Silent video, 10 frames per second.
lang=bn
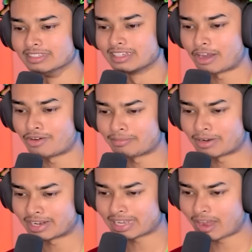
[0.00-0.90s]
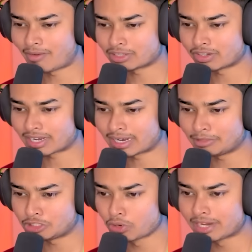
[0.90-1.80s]
কারণ আমার অনেক খাওয়ার দরকার
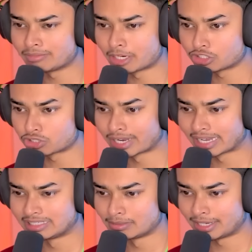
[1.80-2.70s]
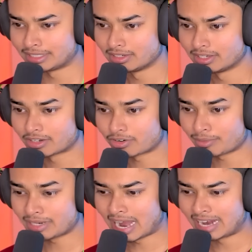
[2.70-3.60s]
আমি জঙ্গলি মানুষ হয়ে গেছি ভাই কারণ
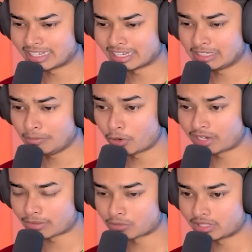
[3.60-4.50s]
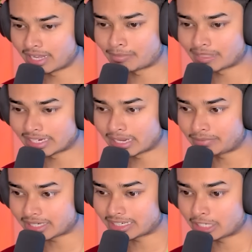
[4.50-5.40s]
আমি না হারিয়ে গেছি মনটার মধ্যে আর আমাদের
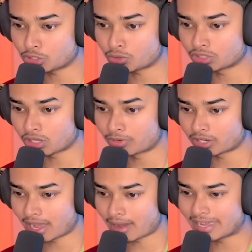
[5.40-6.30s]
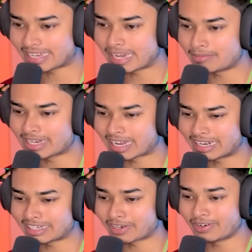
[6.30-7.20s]
গেমটা শেষও করতে হবে আবে কেলবিন
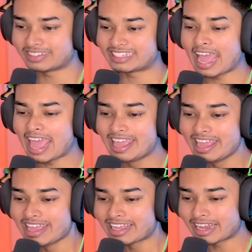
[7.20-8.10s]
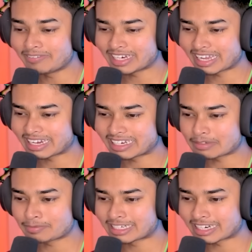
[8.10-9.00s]
এখানে কি করছে কেলবিন এখানে
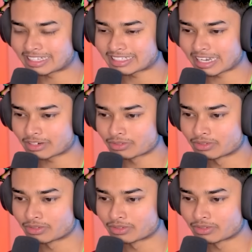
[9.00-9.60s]
এসে ফেসে গেছে কেন